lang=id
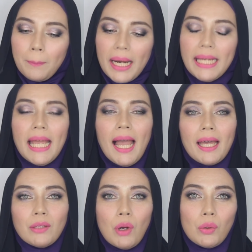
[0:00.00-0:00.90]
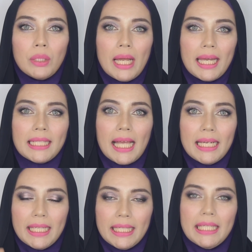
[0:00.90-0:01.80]
Brand yang akan gue gunakan
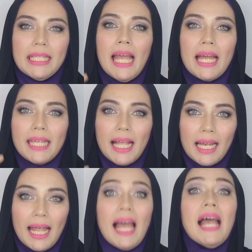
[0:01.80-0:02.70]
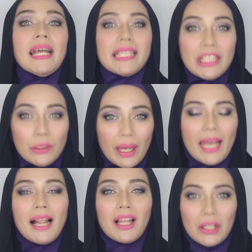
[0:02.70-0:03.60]
kali ini adalah
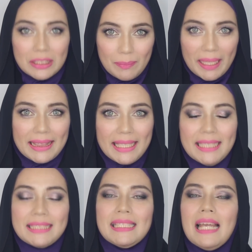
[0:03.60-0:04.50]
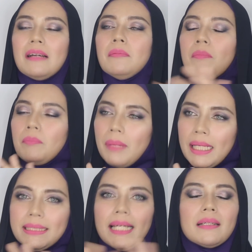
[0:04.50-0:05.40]
QL Cosmetics yang
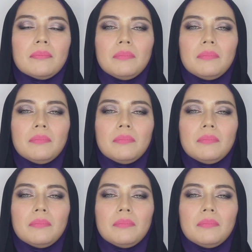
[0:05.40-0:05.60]
banyak